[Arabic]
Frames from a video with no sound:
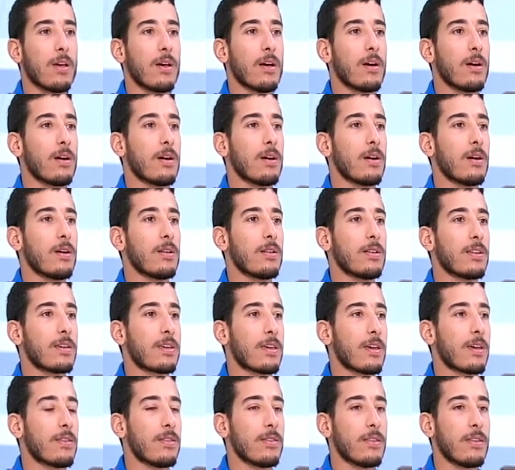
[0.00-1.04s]
آه اللي
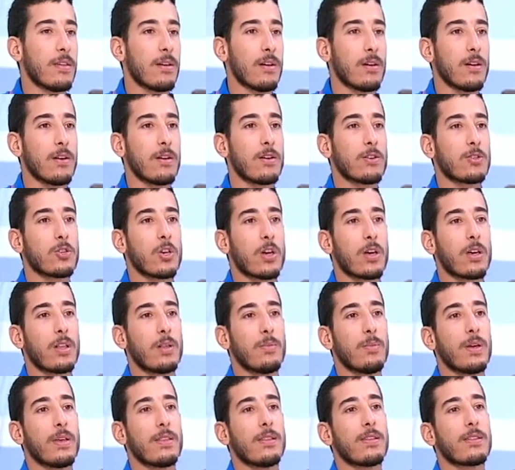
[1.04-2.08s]
كان آه، شغل
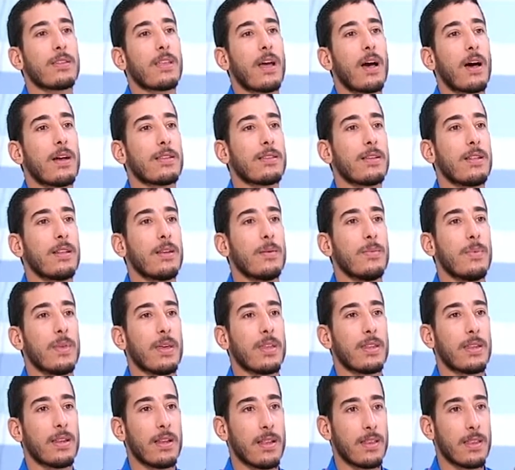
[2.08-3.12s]
بين الاتحاد
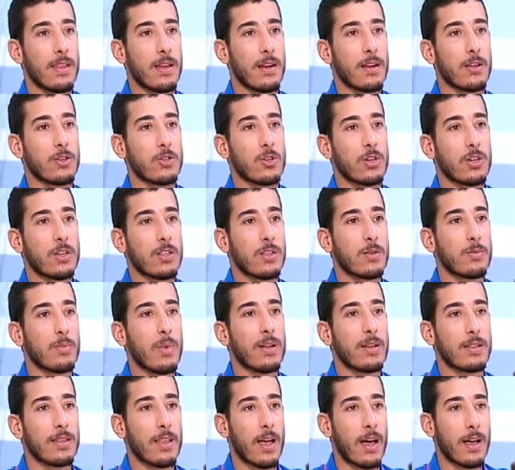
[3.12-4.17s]
اللبناني للدراجات مع
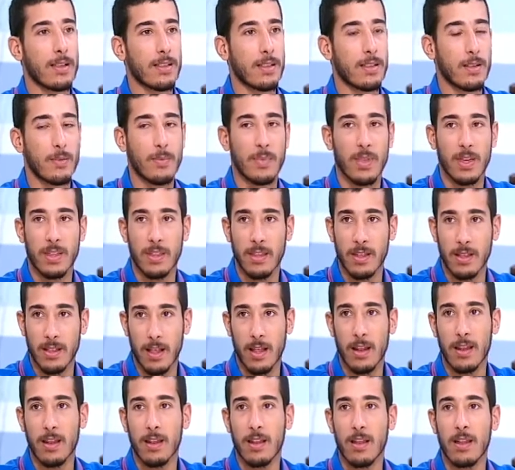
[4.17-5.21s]
الاتحاد اللبناني
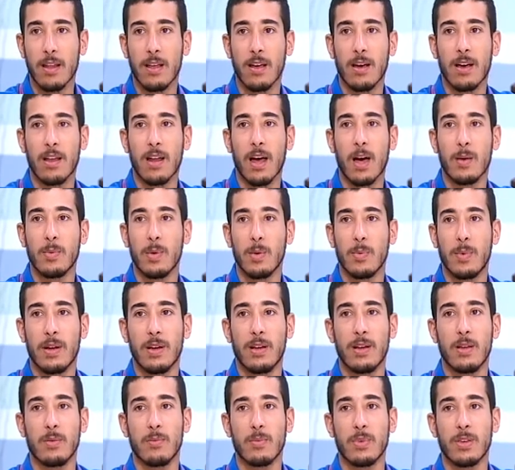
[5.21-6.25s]
للألعاب
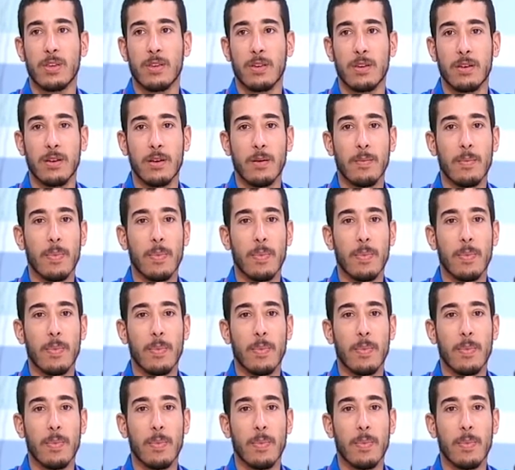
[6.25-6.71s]
البارالمبية